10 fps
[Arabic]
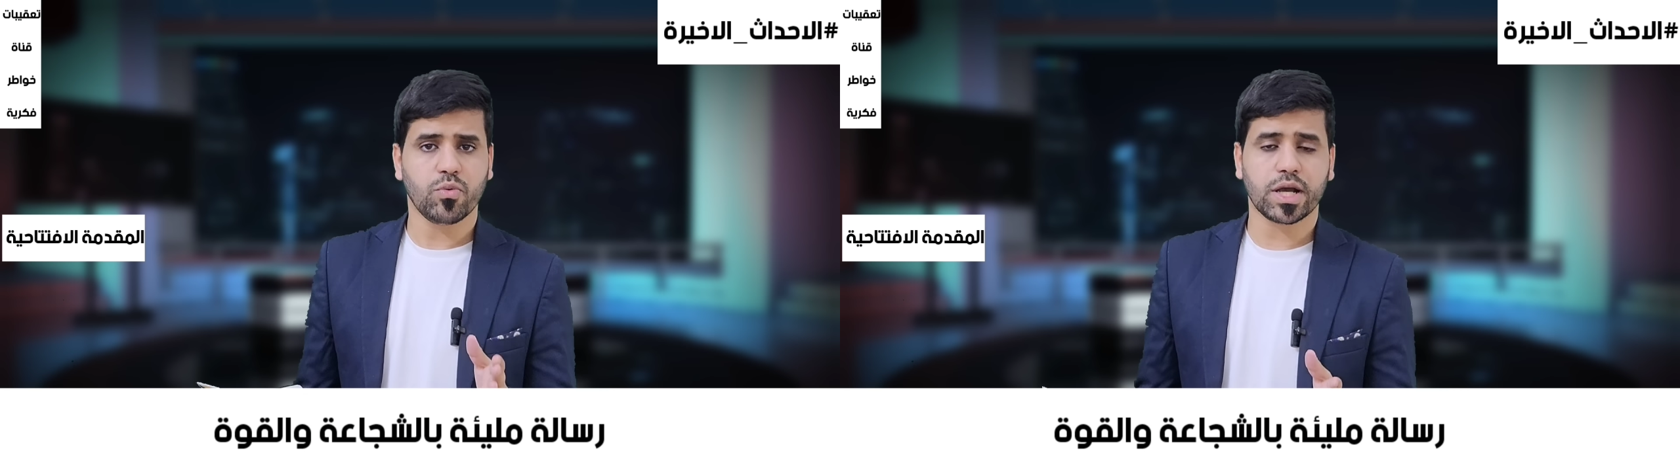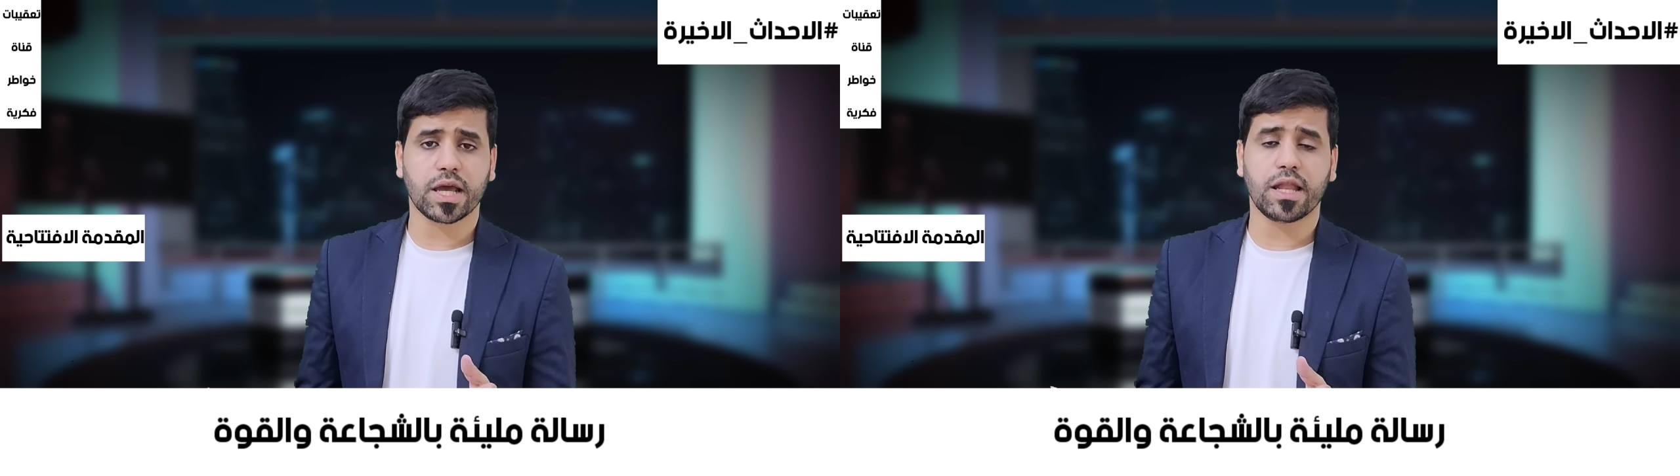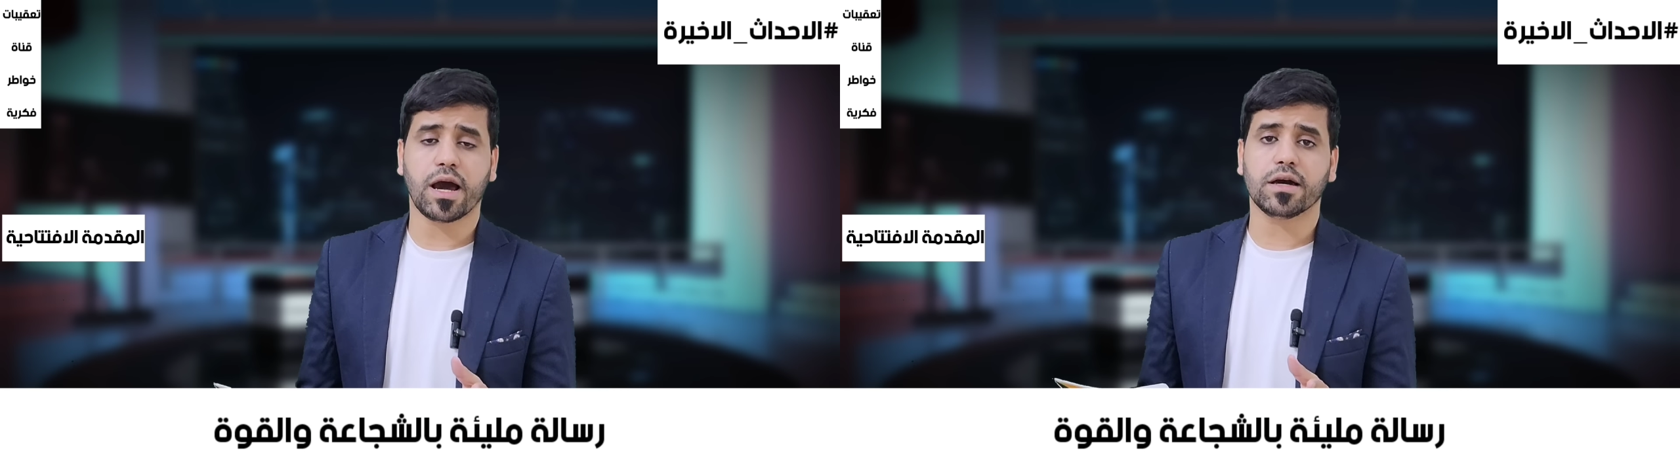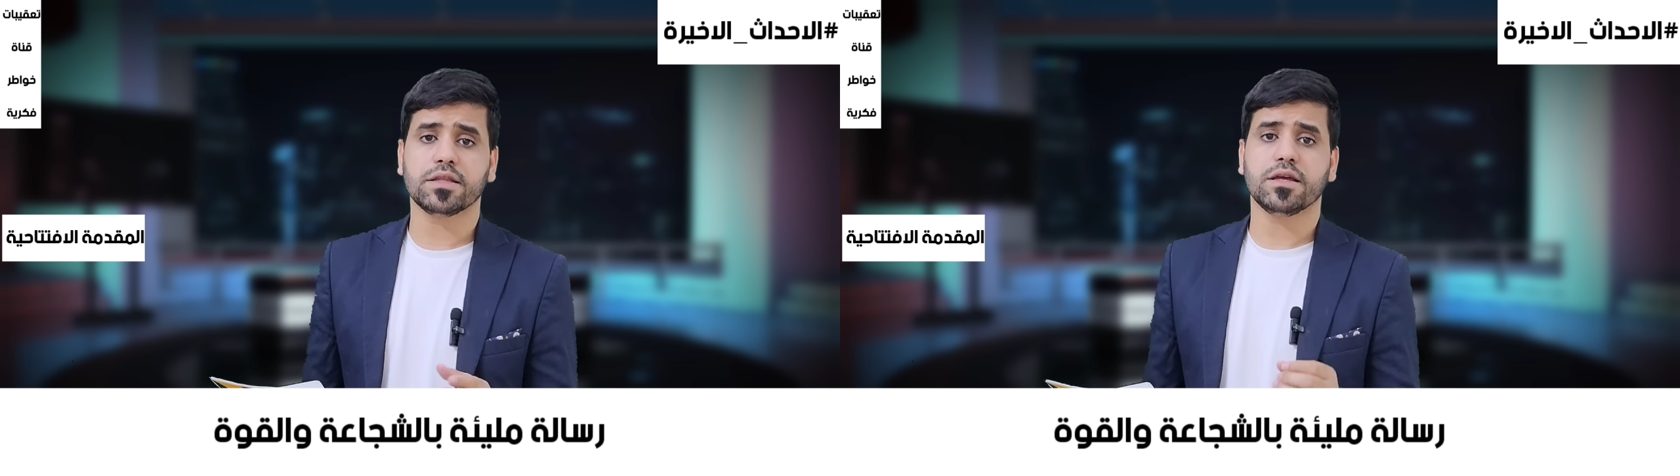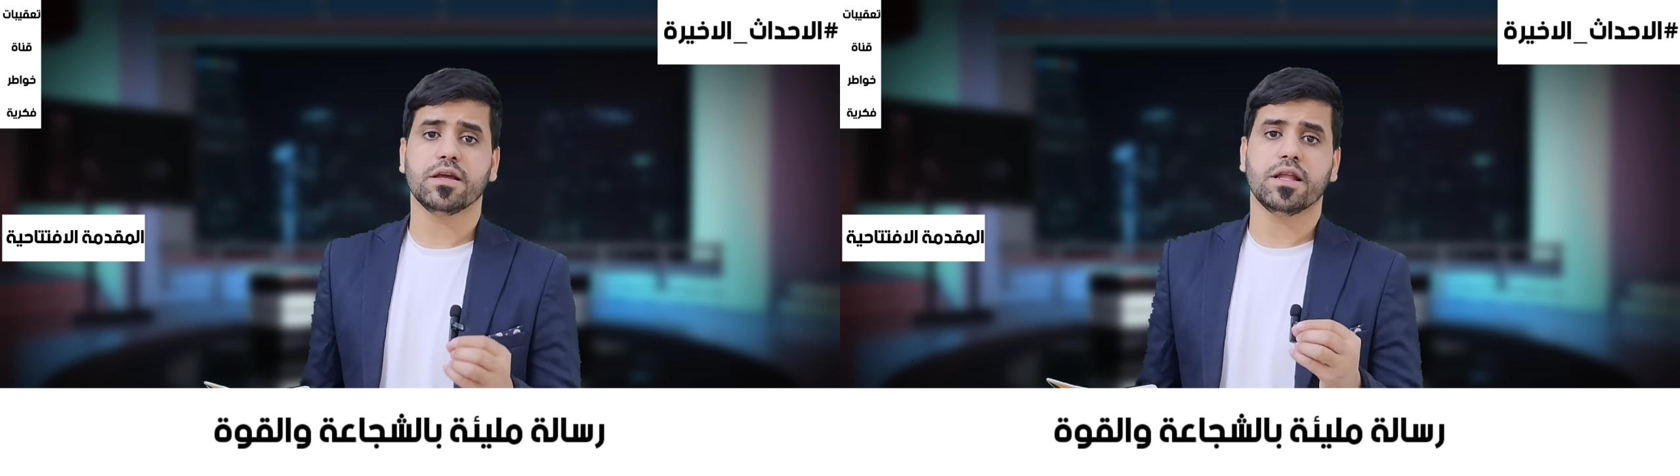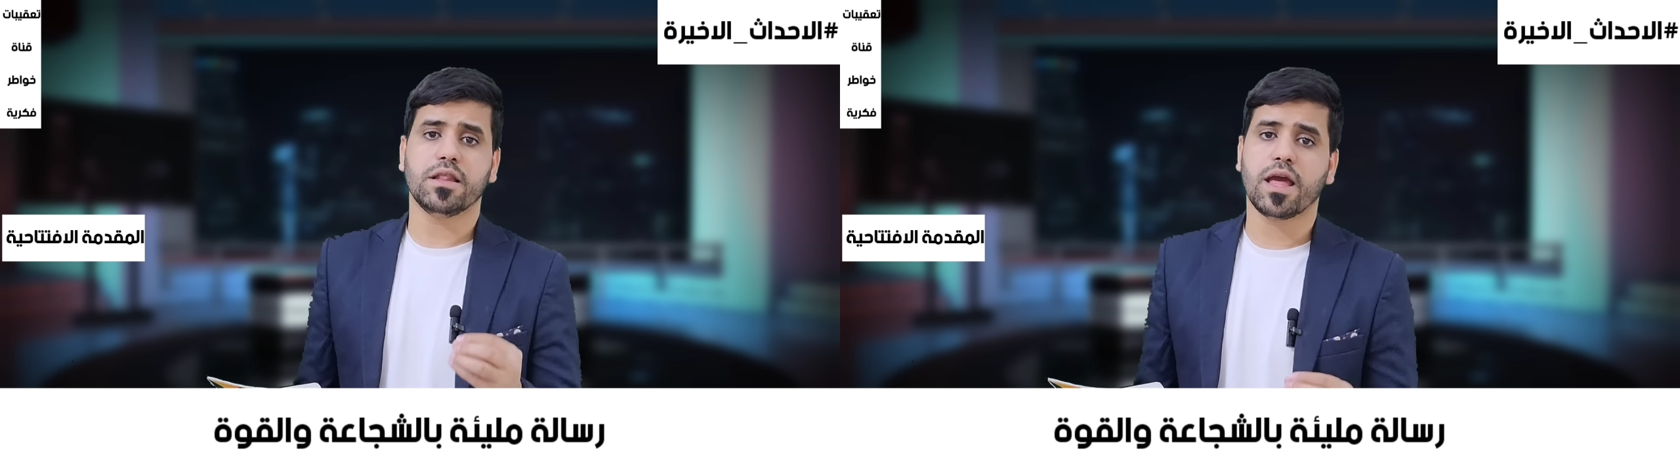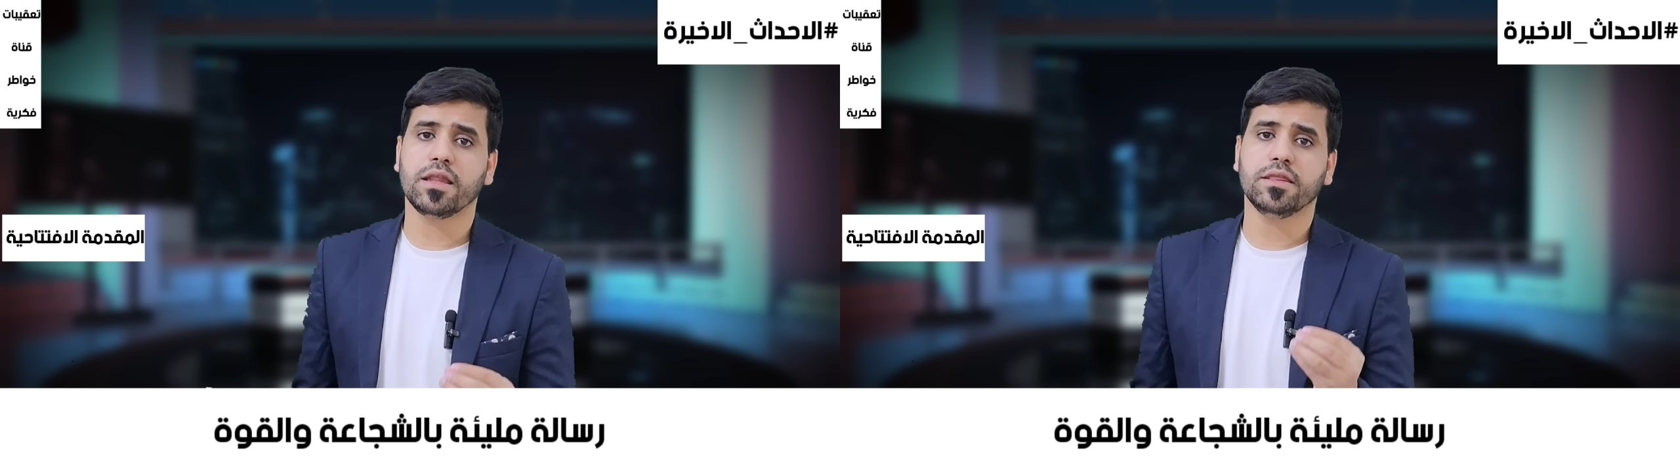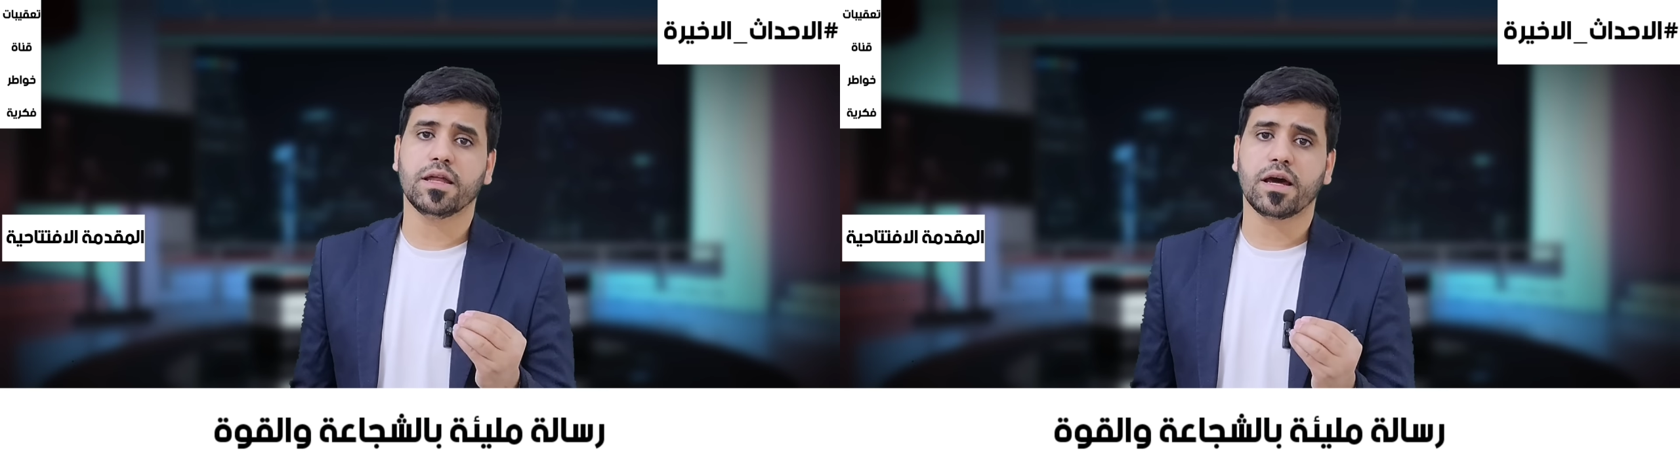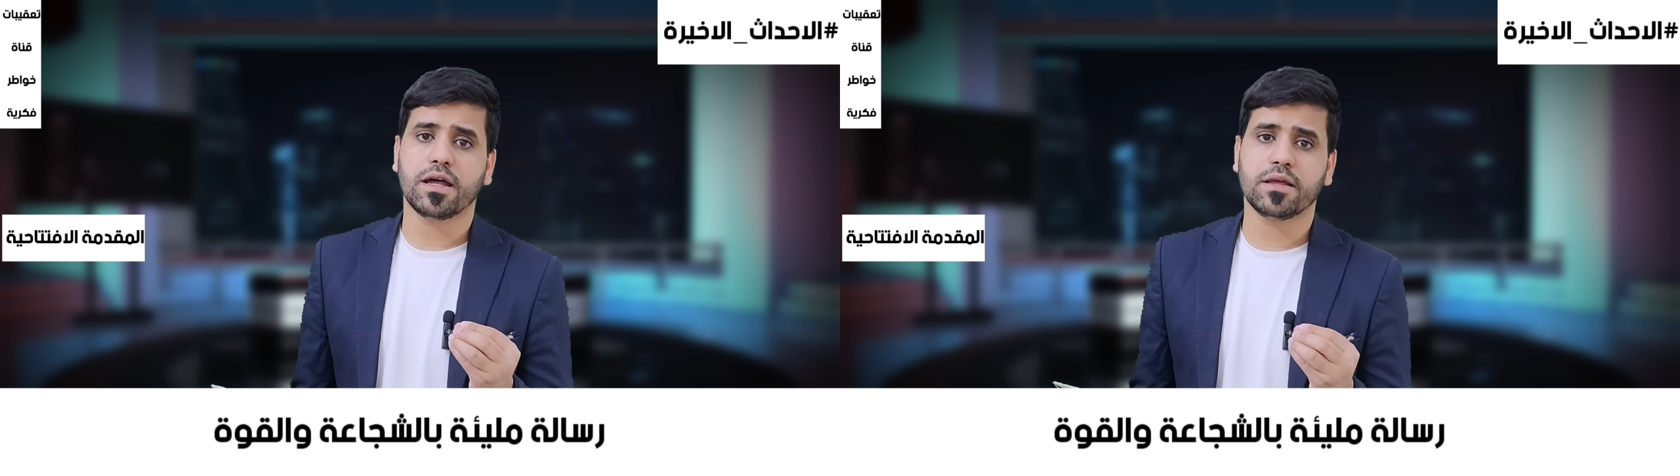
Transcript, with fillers: وكالعادة لأننا